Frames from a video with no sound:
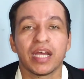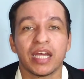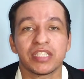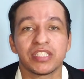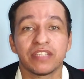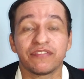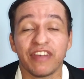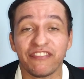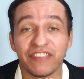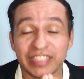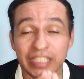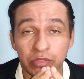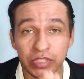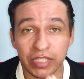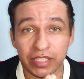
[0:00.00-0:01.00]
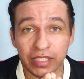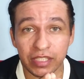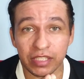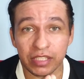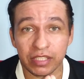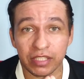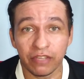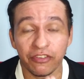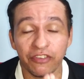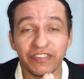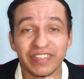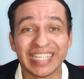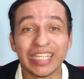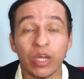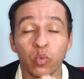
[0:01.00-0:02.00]
a gente vai falar do seguinte. Eu vou
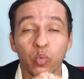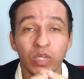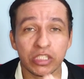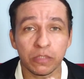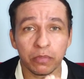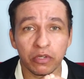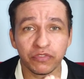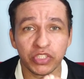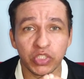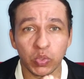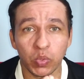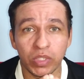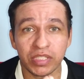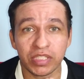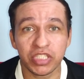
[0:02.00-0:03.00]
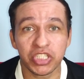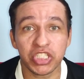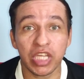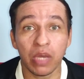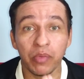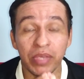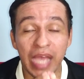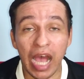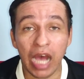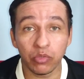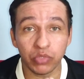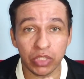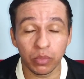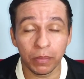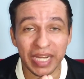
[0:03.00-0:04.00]
falar de algumas profissões que estão em
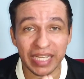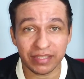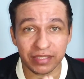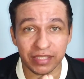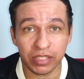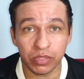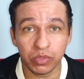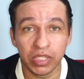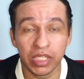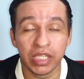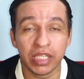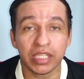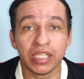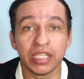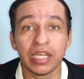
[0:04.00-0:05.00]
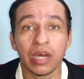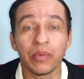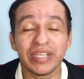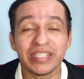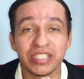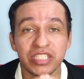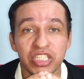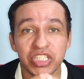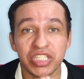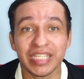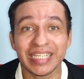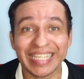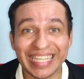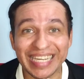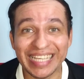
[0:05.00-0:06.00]
alta no Brasil que não existe
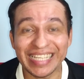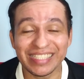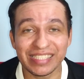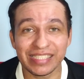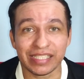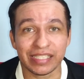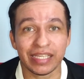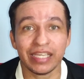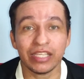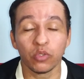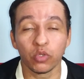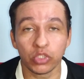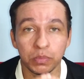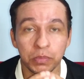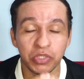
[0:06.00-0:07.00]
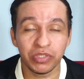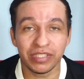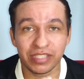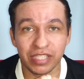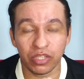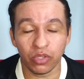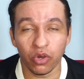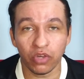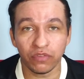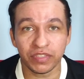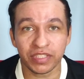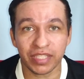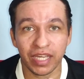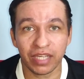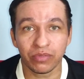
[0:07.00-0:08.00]
crise em 2019,
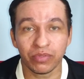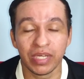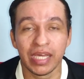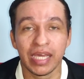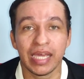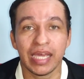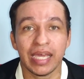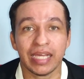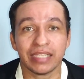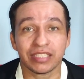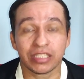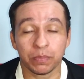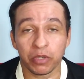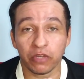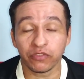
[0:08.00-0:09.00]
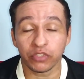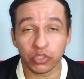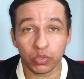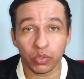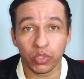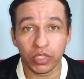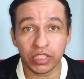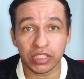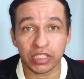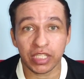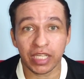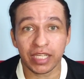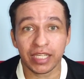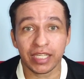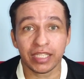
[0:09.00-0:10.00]
certo? Essas profissões
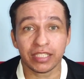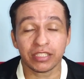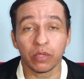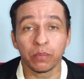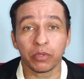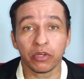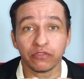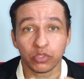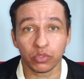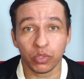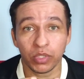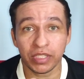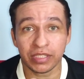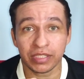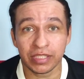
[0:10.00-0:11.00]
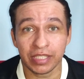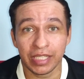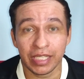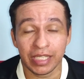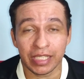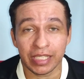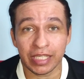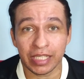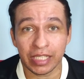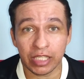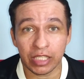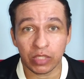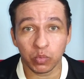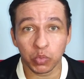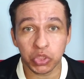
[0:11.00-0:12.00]
é, são profissões
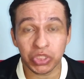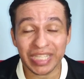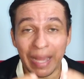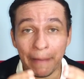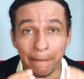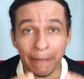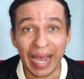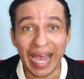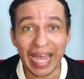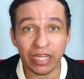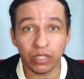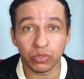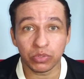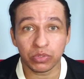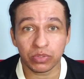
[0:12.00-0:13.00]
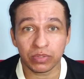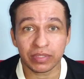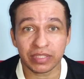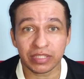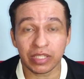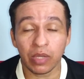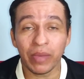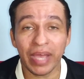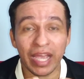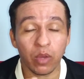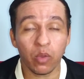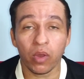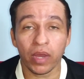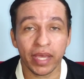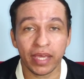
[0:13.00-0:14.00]
que os trabalhos são
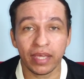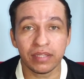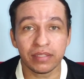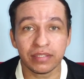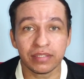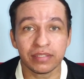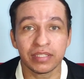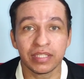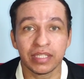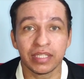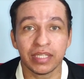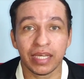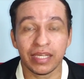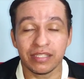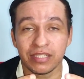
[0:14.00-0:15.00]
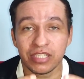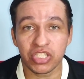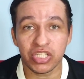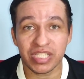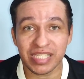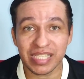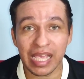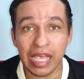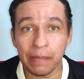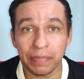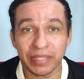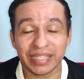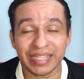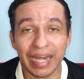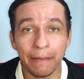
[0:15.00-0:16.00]
recorrentes, existe
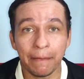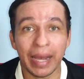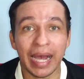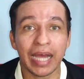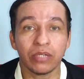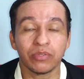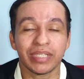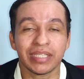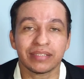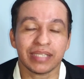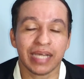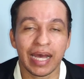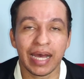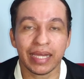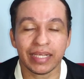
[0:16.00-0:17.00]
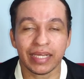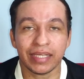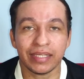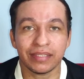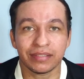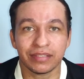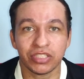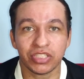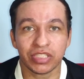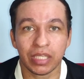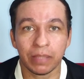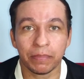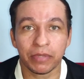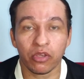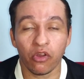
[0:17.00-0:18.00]
sempre trabalho nessa área aí, existe
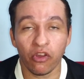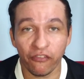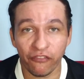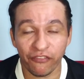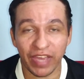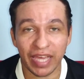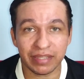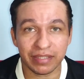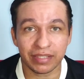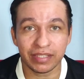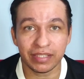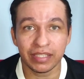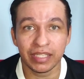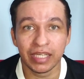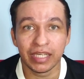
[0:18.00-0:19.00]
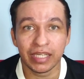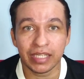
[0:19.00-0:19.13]
sempre oferta de